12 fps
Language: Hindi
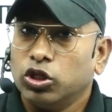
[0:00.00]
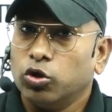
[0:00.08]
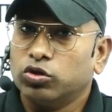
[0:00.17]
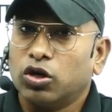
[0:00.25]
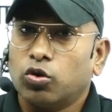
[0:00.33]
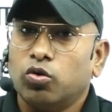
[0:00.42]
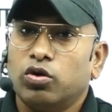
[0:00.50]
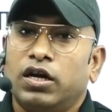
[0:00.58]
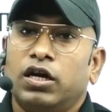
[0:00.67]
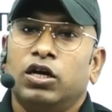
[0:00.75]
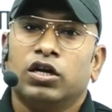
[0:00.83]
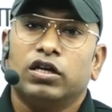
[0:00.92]
देवता कौन
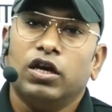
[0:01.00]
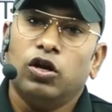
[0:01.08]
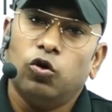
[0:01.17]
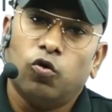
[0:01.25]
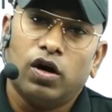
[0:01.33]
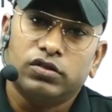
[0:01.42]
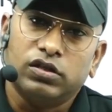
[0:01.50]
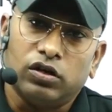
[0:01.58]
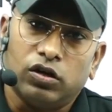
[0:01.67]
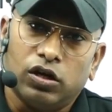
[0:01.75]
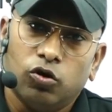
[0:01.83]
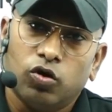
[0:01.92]
है ये लोहा सिर
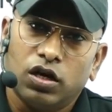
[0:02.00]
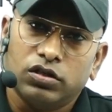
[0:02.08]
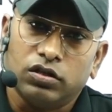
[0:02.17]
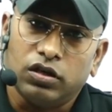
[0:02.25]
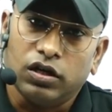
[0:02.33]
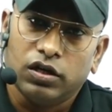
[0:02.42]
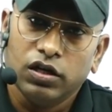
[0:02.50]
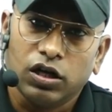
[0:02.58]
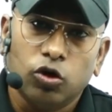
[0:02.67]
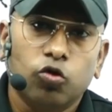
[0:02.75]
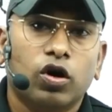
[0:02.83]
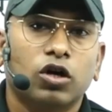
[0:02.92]
है लोहा सिर है ठीक है
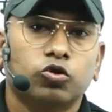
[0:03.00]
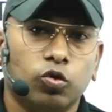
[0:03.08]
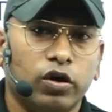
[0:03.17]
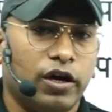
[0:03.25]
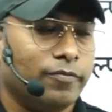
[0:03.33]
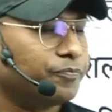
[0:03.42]
लोहा सुर है